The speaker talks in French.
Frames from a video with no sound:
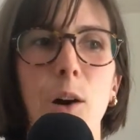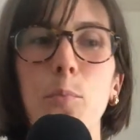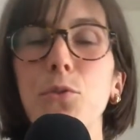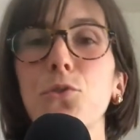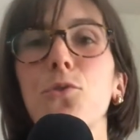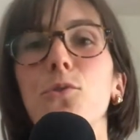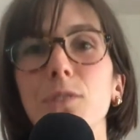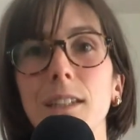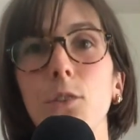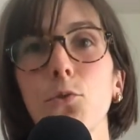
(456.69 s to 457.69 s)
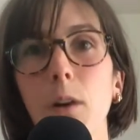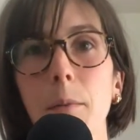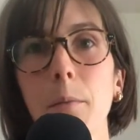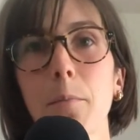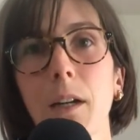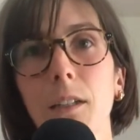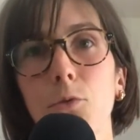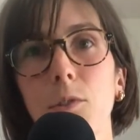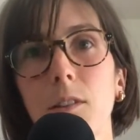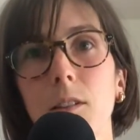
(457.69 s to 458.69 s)
en plus, tu le dis toi-même, Marie
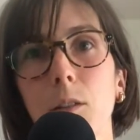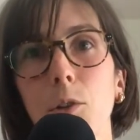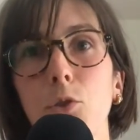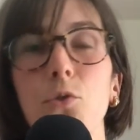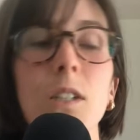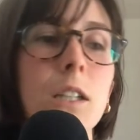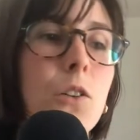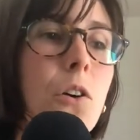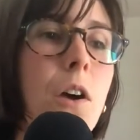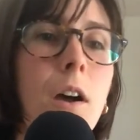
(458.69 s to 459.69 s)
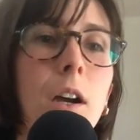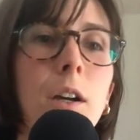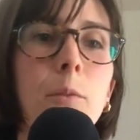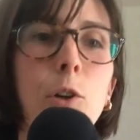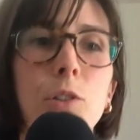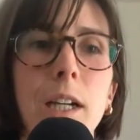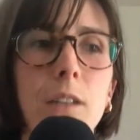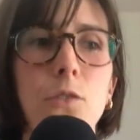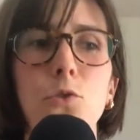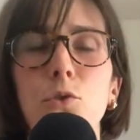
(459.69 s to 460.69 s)
Sweeten savoir tu dis que
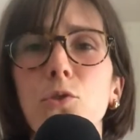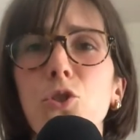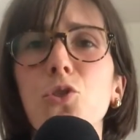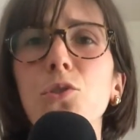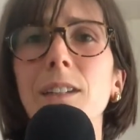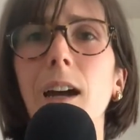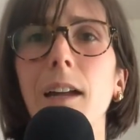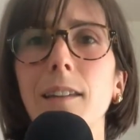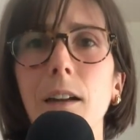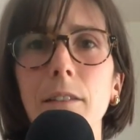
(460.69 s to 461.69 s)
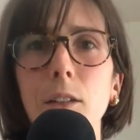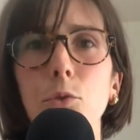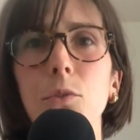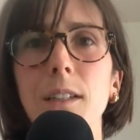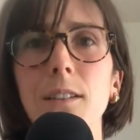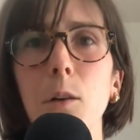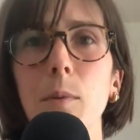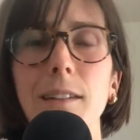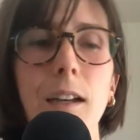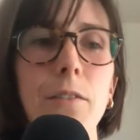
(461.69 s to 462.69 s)
regarde juste à travers ton
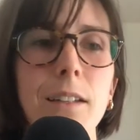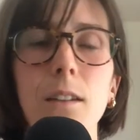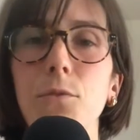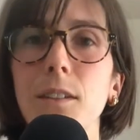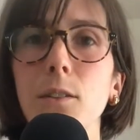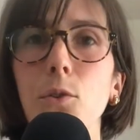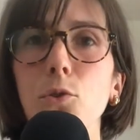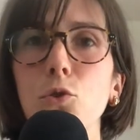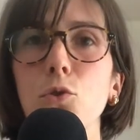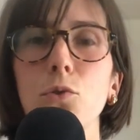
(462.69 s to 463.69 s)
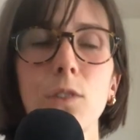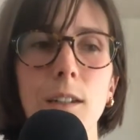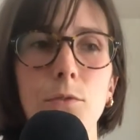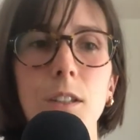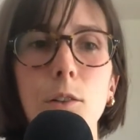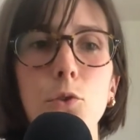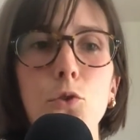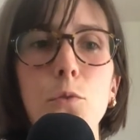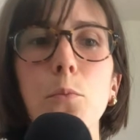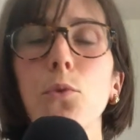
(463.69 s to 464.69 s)
exemple, à travers des vidéos, tes vidéos,
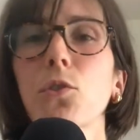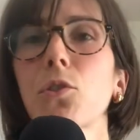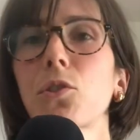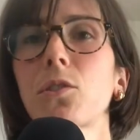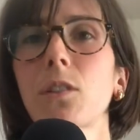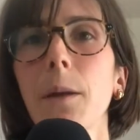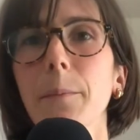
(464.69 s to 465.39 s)
tu montres que, tu,